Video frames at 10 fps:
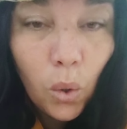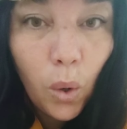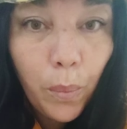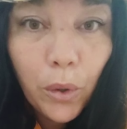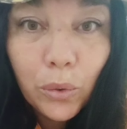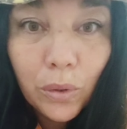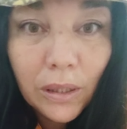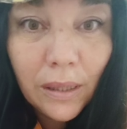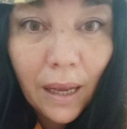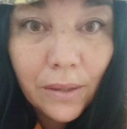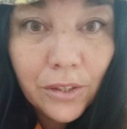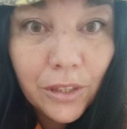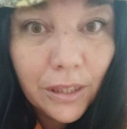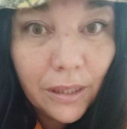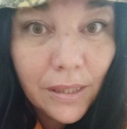Oportunidade
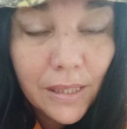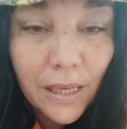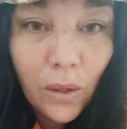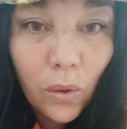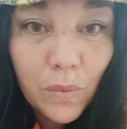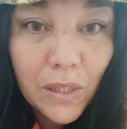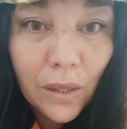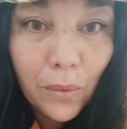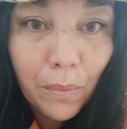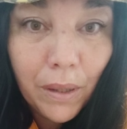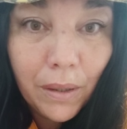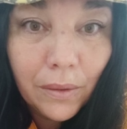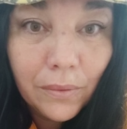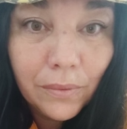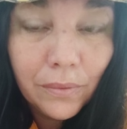de crescer como ser
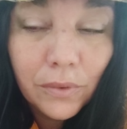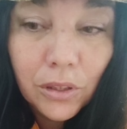humano,